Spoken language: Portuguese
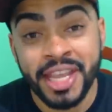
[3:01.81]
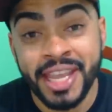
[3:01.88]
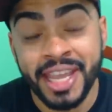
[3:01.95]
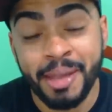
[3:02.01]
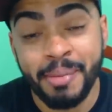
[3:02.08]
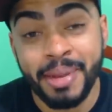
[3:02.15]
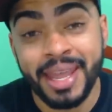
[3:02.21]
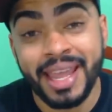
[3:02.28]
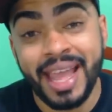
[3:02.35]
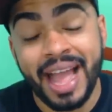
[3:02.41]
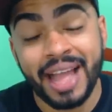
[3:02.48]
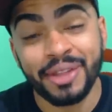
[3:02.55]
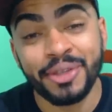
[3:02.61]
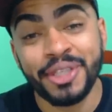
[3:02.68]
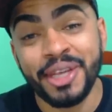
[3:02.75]
Jorge Henrique,
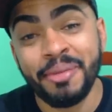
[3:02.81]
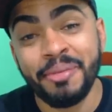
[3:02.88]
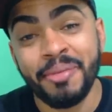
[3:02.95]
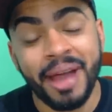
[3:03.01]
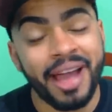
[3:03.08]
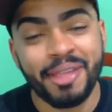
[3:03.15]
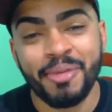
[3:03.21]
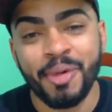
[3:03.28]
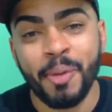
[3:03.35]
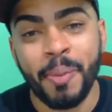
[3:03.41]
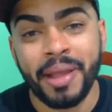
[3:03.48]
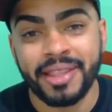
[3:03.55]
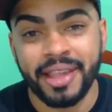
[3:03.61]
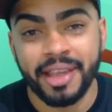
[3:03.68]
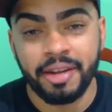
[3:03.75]
obrigado demais, meu
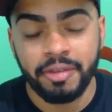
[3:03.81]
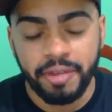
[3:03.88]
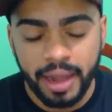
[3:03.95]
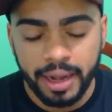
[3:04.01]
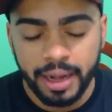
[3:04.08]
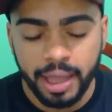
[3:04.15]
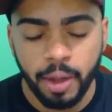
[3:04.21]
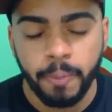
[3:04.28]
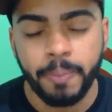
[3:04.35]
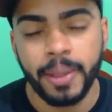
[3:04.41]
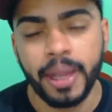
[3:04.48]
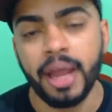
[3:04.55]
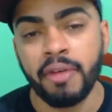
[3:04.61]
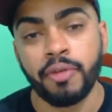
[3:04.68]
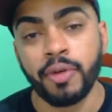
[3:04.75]
parceiro. Valeu
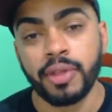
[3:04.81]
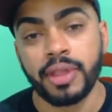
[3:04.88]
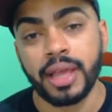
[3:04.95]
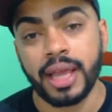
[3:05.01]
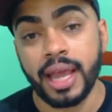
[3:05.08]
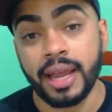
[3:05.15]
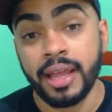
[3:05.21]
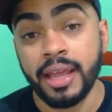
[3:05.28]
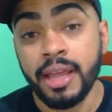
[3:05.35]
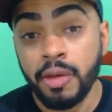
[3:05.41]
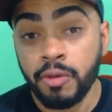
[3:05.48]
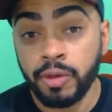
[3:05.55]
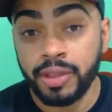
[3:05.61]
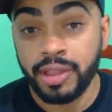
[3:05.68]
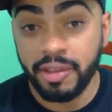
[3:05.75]
pela força, cara.
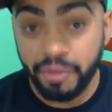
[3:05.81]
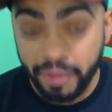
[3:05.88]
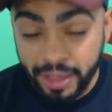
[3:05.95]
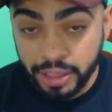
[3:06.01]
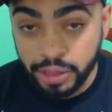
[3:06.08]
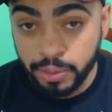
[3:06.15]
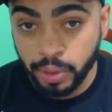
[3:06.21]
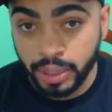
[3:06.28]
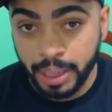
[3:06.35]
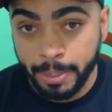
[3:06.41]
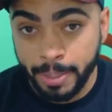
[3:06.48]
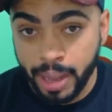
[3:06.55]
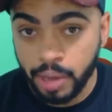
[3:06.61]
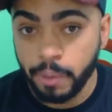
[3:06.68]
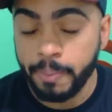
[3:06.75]
Você fez do meu
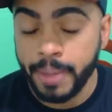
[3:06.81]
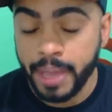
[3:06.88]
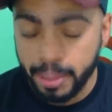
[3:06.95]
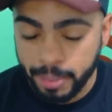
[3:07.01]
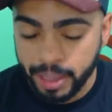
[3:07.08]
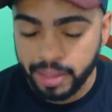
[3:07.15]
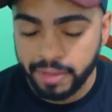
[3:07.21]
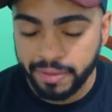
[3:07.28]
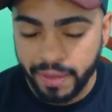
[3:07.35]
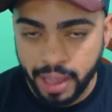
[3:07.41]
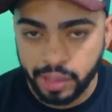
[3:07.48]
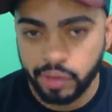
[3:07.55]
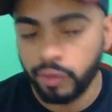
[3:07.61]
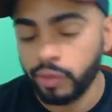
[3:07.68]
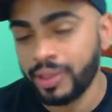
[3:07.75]
trabalho bem mais
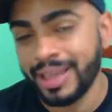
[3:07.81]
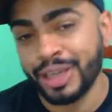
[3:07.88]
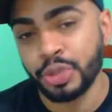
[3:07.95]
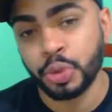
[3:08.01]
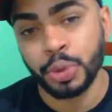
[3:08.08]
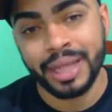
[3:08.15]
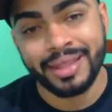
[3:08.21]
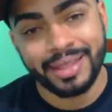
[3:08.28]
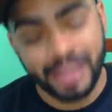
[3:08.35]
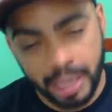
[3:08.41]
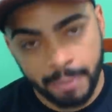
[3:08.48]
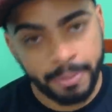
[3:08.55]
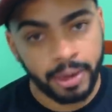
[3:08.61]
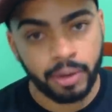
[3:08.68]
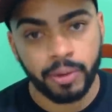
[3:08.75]
fácil, você ajuda
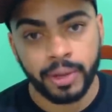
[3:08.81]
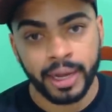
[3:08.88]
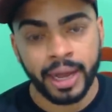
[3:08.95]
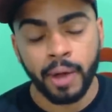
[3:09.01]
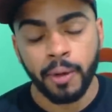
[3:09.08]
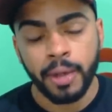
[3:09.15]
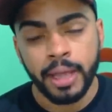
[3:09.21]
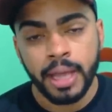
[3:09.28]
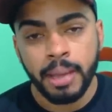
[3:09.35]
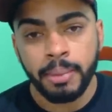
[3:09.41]
sempre aqui o canal.